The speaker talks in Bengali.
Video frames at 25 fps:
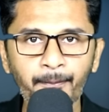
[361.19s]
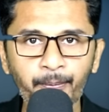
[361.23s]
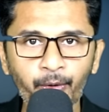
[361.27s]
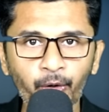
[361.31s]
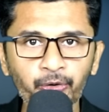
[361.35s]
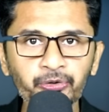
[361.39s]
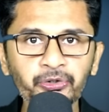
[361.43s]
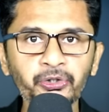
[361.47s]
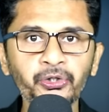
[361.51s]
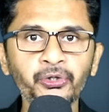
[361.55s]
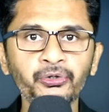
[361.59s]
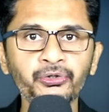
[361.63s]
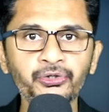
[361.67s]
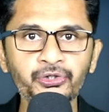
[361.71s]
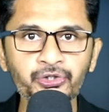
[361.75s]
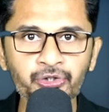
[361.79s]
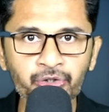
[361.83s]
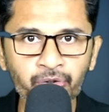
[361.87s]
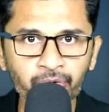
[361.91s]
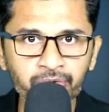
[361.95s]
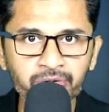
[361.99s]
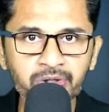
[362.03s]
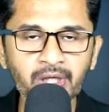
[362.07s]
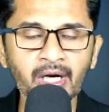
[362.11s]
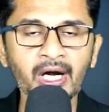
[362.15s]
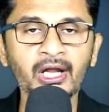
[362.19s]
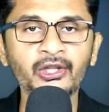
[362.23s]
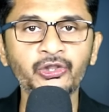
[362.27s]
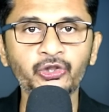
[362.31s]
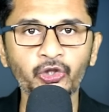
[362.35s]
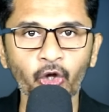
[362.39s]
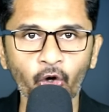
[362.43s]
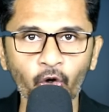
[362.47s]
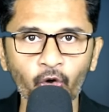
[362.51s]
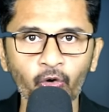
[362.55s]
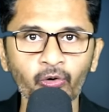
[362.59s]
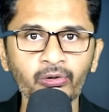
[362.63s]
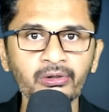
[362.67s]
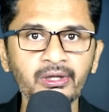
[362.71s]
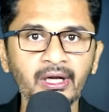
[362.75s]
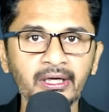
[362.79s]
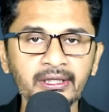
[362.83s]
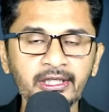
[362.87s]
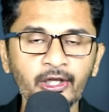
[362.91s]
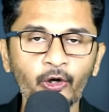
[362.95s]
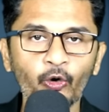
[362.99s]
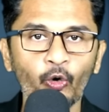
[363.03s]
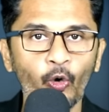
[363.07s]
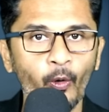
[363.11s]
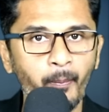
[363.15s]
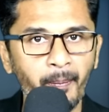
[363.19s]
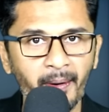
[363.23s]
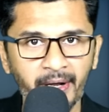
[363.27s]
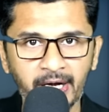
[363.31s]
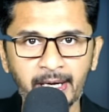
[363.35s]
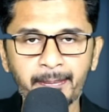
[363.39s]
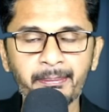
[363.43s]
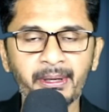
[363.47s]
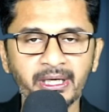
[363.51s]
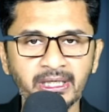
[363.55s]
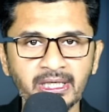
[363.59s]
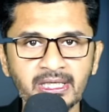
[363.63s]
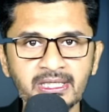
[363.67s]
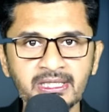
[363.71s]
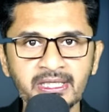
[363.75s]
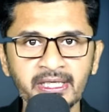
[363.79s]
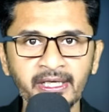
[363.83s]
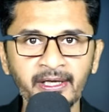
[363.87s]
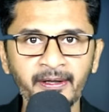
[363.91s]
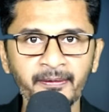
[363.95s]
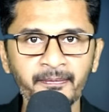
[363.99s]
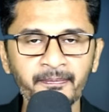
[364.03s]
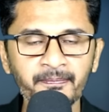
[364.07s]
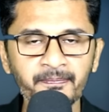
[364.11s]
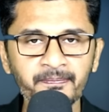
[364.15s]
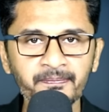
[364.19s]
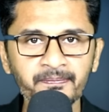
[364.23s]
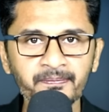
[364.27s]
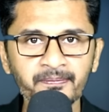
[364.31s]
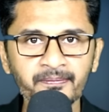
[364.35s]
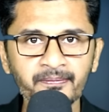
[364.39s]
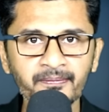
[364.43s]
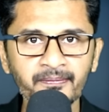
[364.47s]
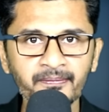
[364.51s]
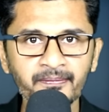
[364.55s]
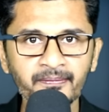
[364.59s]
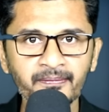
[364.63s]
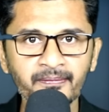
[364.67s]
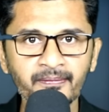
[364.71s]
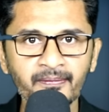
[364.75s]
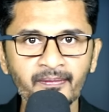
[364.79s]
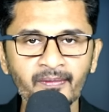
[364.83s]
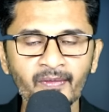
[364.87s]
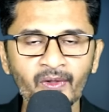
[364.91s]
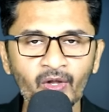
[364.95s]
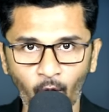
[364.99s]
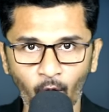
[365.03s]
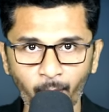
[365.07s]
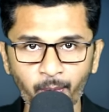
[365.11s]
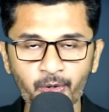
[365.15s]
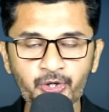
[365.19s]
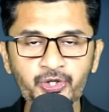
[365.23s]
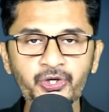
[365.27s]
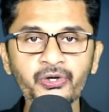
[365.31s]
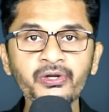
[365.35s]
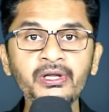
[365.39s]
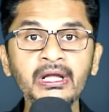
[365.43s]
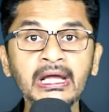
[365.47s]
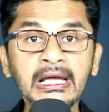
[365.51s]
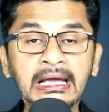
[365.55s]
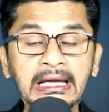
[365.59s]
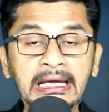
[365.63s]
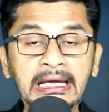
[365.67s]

প্রতিরোধ যোদ্ধারা দখলদারদের ওপারে পাঠাচ্ছে অবশ্যই